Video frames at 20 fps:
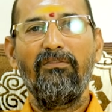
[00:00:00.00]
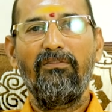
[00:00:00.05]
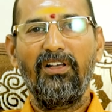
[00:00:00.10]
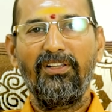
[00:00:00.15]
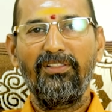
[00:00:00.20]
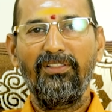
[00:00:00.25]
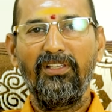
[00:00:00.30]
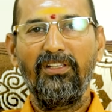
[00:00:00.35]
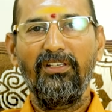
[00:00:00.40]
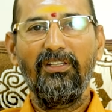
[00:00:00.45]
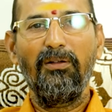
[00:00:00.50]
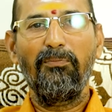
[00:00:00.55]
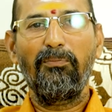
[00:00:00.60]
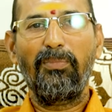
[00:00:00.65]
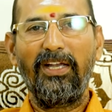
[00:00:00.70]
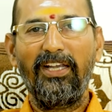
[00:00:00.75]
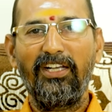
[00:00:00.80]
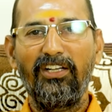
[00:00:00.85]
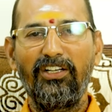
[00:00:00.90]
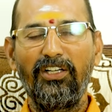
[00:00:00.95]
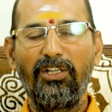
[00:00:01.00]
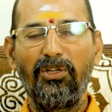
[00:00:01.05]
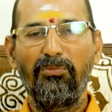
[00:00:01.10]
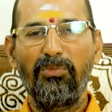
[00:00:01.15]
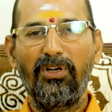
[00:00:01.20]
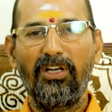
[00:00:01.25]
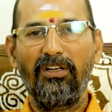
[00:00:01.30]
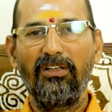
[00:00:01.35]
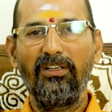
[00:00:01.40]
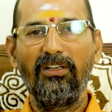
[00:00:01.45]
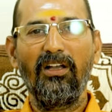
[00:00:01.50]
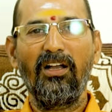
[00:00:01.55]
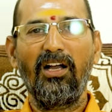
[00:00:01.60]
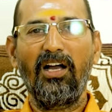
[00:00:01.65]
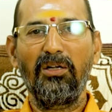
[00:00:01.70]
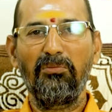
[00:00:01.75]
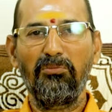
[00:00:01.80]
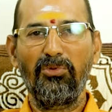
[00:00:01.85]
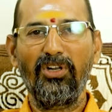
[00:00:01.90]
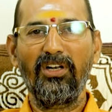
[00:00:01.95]
வந்து பயனடையுமாறு
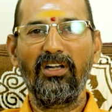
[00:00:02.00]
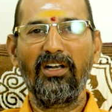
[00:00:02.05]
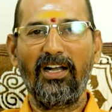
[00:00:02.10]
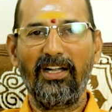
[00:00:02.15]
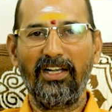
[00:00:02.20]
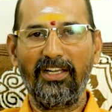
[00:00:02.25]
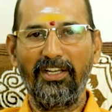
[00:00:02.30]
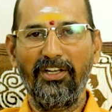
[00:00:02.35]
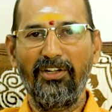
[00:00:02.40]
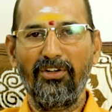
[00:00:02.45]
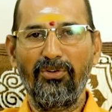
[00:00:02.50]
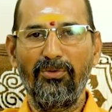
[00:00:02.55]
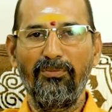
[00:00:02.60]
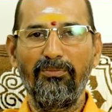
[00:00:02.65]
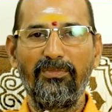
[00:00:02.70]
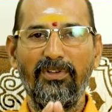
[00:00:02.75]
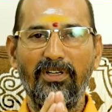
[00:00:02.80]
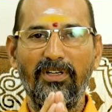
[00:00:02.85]
அன்புடன் அழைக்கின்றோம்